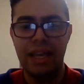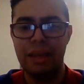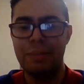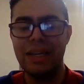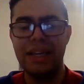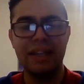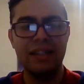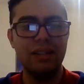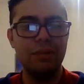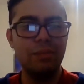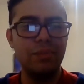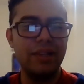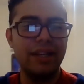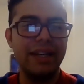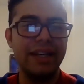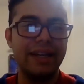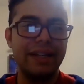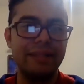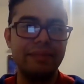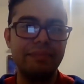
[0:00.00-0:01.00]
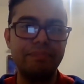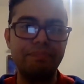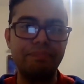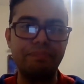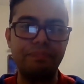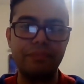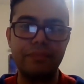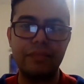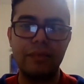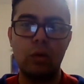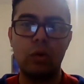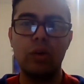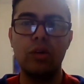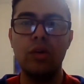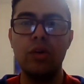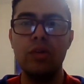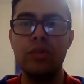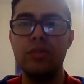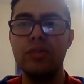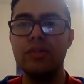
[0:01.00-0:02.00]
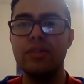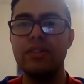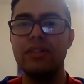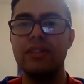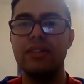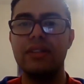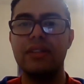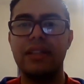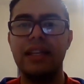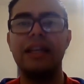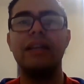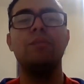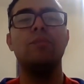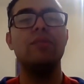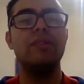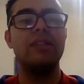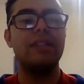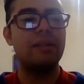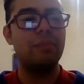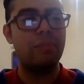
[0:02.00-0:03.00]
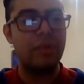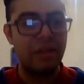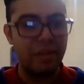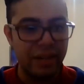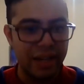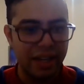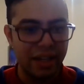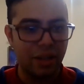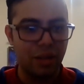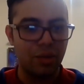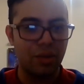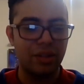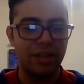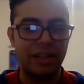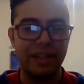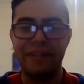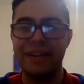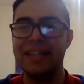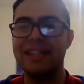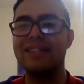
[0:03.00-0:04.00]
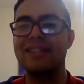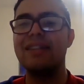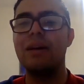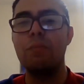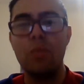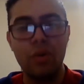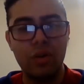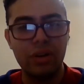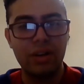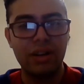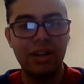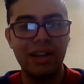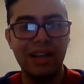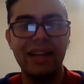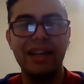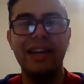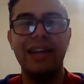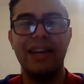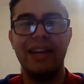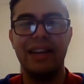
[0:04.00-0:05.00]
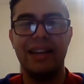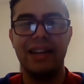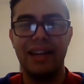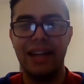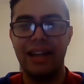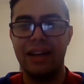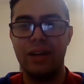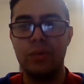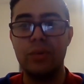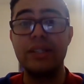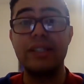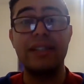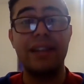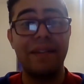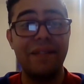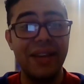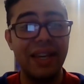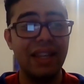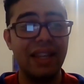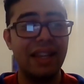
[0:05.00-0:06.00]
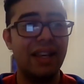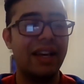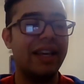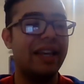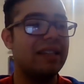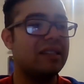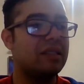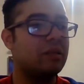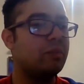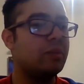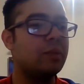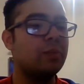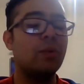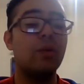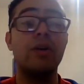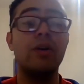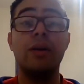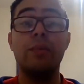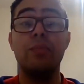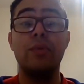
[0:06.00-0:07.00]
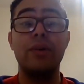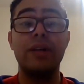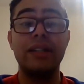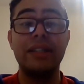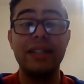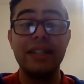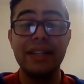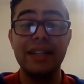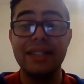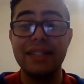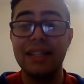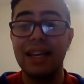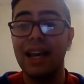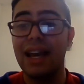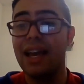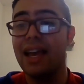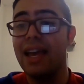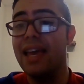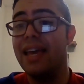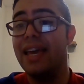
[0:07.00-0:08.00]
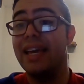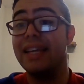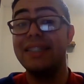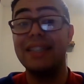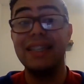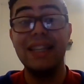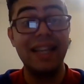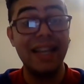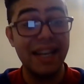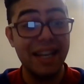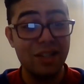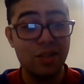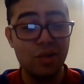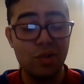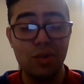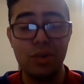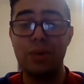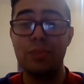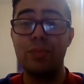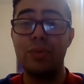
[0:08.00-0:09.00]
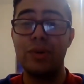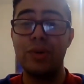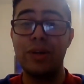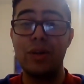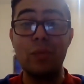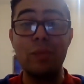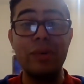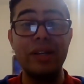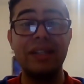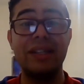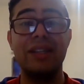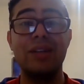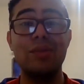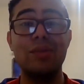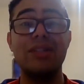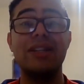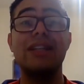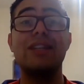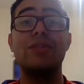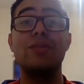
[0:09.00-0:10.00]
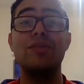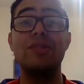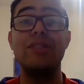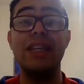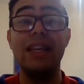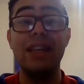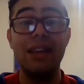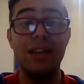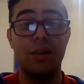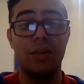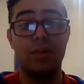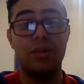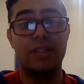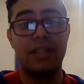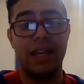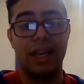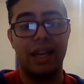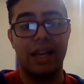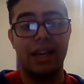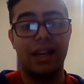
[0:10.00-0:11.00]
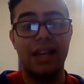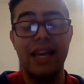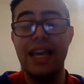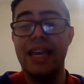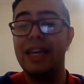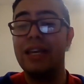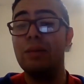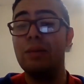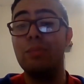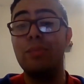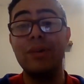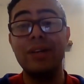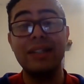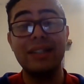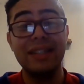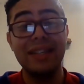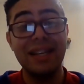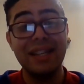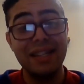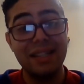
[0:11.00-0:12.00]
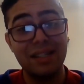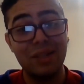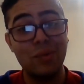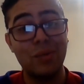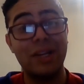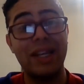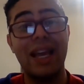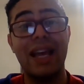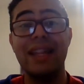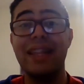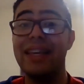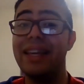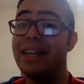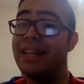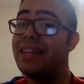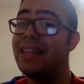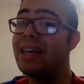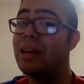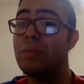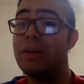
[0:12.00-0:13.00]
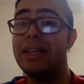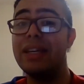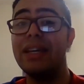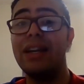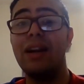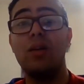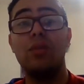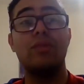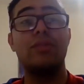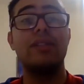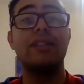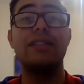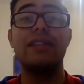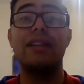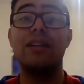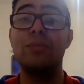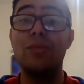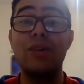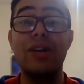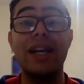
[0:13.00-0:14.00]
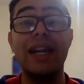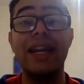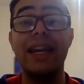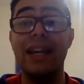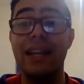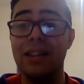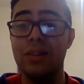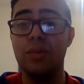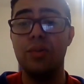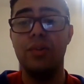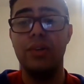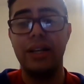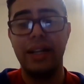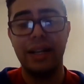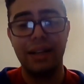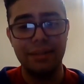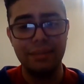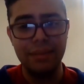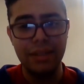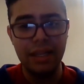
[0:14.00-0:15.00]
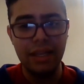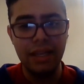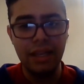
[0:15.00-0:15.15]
Y me encanta porque cuando nosotros tenemos ese privilegio de ver ese amor en, nuestra vida y asimismo ahora poder tener esa, ese derecho de poder convertirnos en esos hijos de Él y poder tener esa seguridad de que el día de mañana nosotros estaremos reinando con Él,